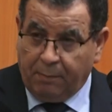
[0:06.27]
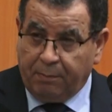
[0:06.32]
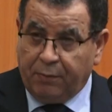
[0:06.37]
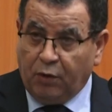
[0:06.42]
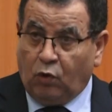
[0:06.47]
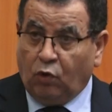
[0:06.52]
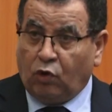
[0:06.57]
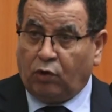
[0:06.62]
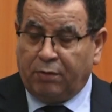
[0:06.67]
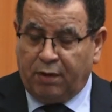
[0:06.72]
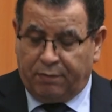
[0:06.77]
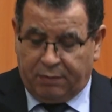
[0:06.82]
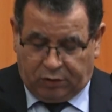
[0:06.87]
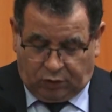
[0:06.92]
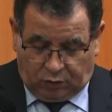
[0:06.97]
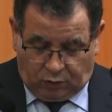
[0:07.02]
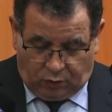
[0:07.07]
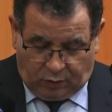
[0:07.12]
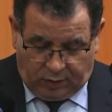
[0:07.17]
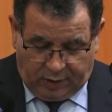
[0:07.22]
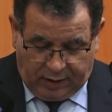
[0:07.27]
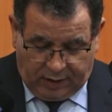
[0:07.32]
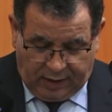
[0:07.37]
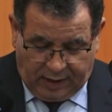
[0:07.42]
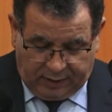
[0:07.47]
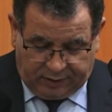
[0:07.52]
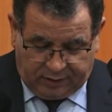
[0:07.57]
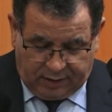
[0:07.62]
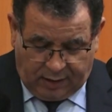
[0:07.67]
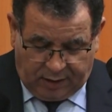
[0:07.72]
بحكم
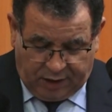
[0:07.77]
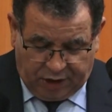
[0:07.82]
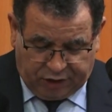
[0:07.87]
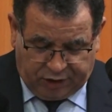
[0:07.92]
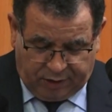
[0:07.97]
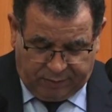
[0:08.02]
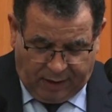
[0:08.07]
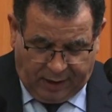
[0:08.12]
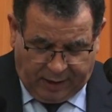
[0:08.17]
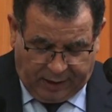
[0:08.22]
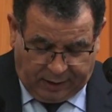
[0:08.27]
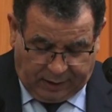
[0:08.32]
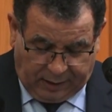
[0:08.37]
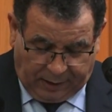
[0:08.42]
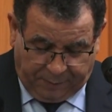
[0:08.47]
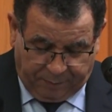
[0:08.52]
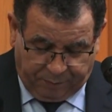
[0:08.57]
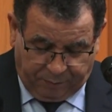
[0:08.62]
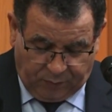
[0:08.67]
مسؤولياتها الاجتماعية